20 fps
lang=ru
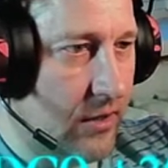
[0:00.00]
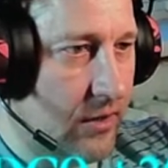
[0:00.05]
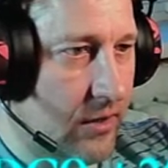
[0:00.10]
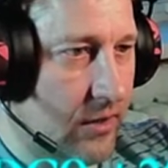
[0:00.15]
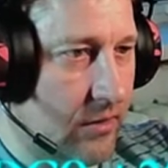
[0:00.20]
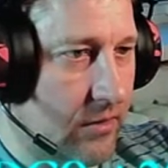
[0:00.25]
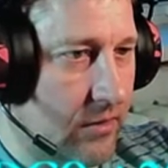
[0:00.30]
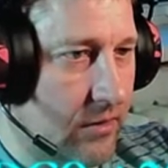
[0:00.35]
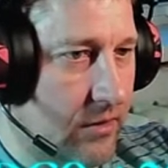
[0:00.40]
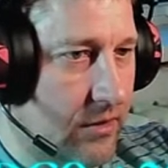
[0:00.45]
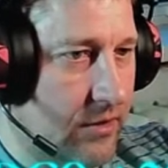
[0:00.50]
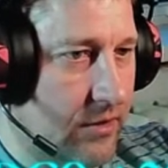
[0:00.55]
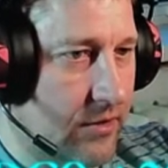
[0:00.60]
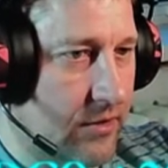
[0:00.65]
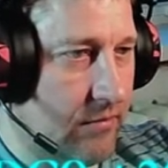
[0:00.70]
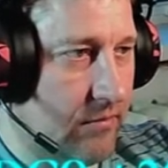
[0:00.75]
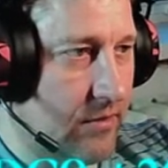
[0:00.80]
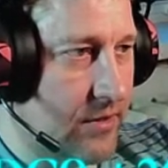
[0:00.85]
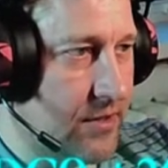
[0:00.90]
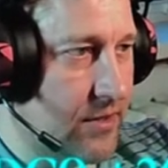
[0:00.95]
На
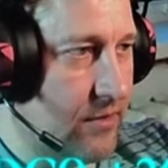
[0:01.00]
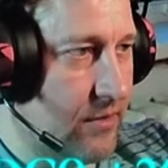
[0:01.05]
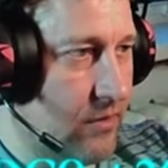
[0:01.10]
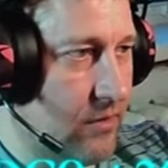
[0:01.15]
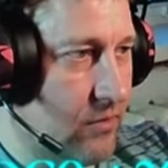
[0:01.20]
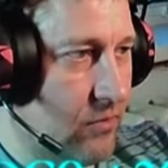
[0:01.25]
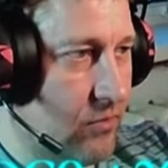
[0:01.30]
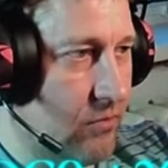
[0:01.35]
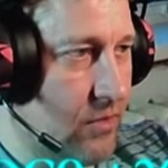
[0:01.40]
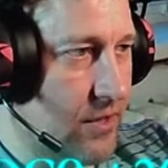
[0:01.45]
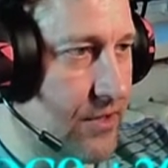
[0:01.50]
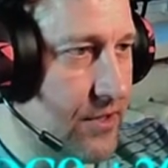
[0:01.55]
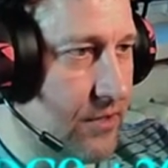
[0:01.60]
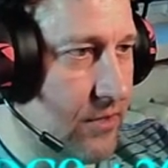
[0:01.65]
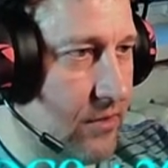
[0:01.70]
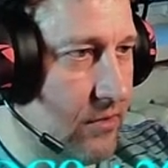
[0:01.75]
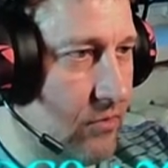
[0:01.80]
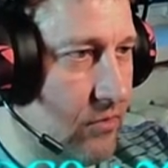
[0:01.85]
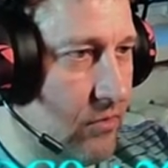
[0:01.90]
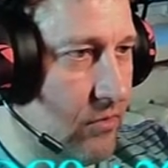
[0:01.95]
321 рубль
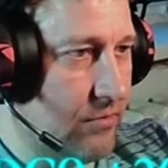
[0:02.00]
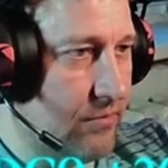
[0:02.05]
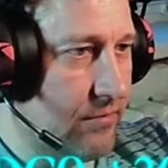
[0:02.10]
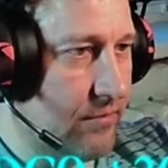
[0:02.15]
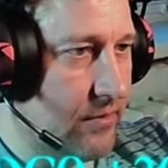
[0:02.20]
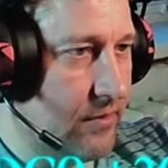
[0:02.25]
скинов.